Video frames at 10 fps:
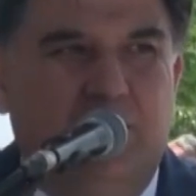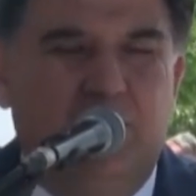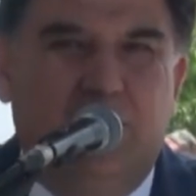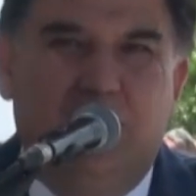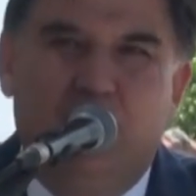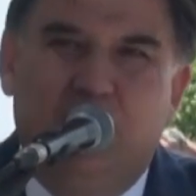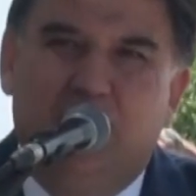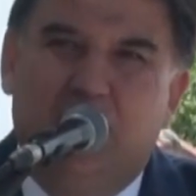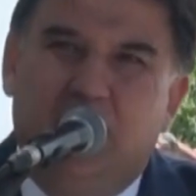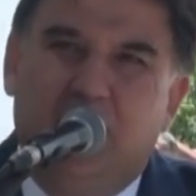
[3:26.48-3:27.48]
Buradaki
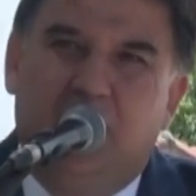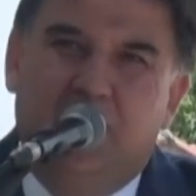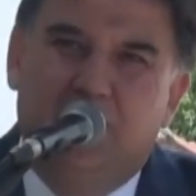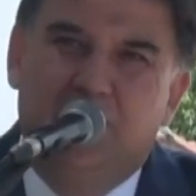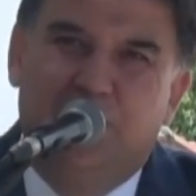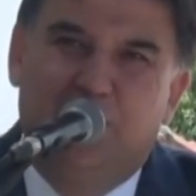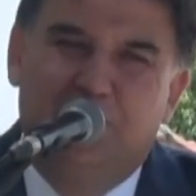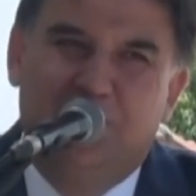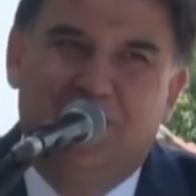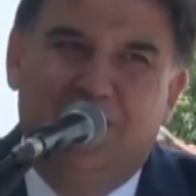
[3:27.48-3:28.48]
komitedeki
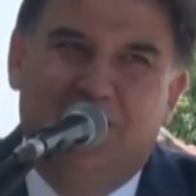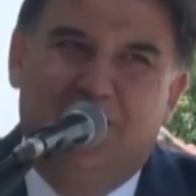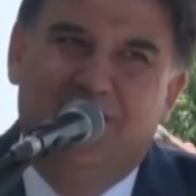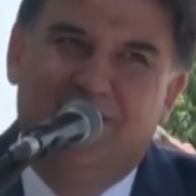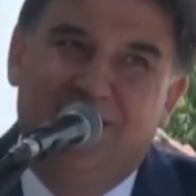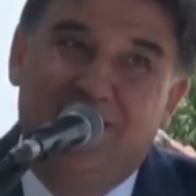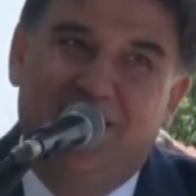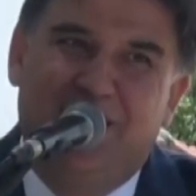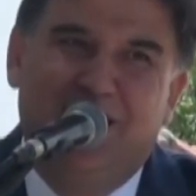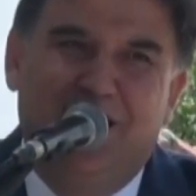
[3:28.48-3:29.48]
arkadaşlarımızı
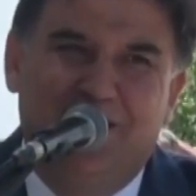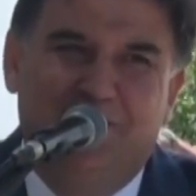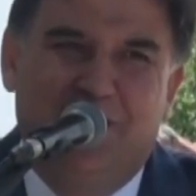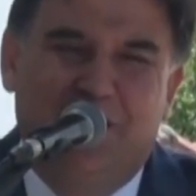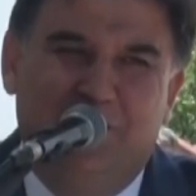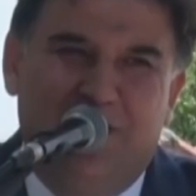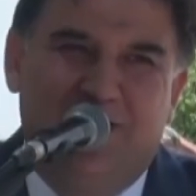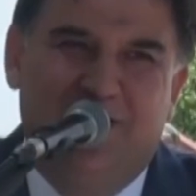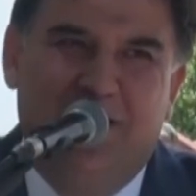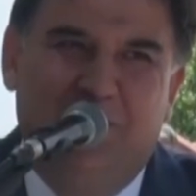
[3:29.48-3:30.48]
sizlerin yalnız
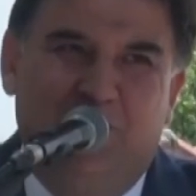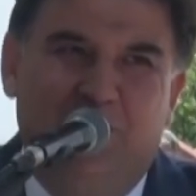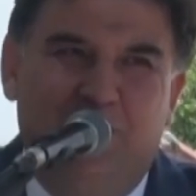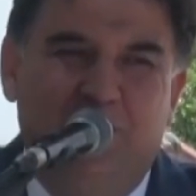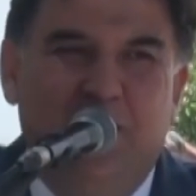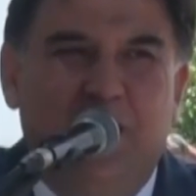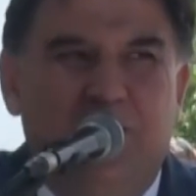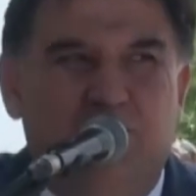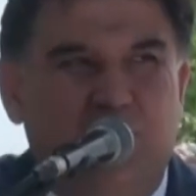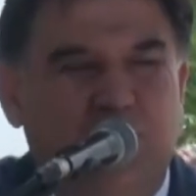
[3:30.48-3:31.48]
bırakmanızı istemiyorum.
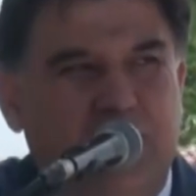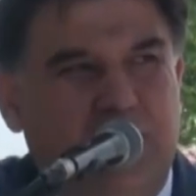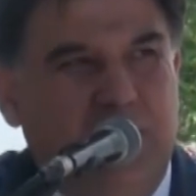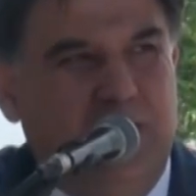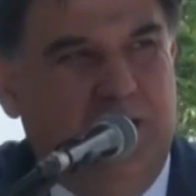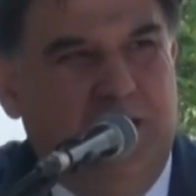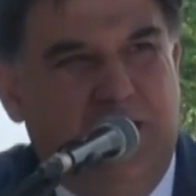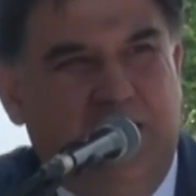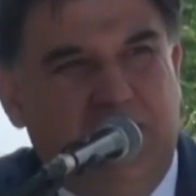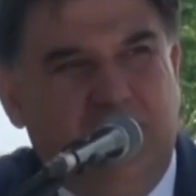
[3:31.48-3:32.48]
Buradaki
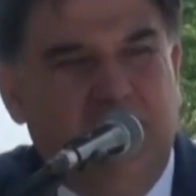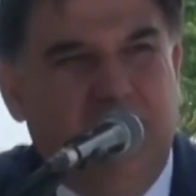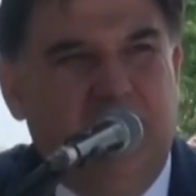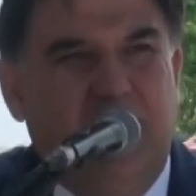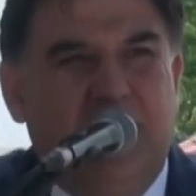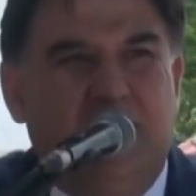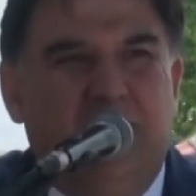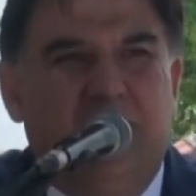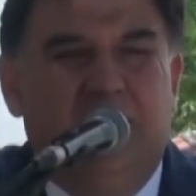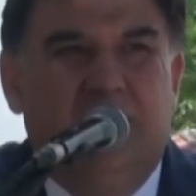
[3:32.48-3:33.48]

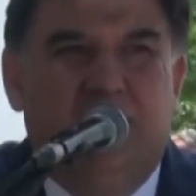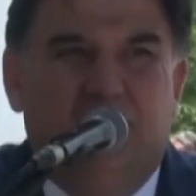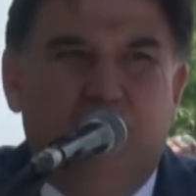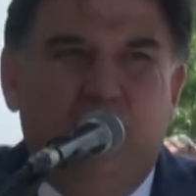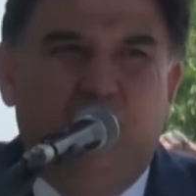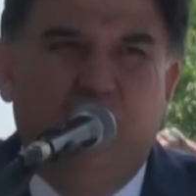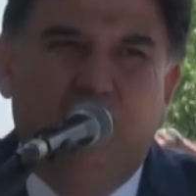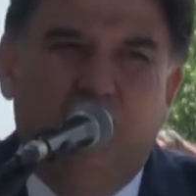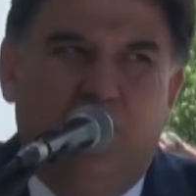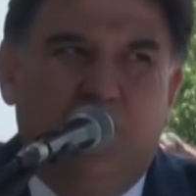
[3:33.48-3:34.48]
etkinlikler
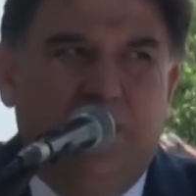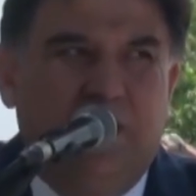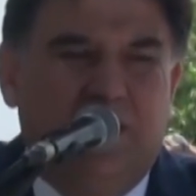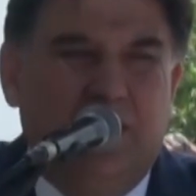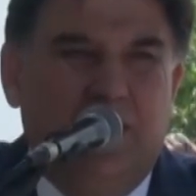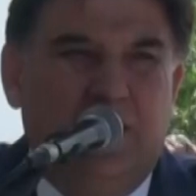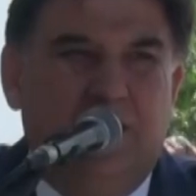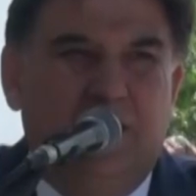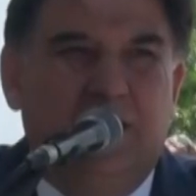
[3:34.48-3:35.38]
bütün bu bölgedeki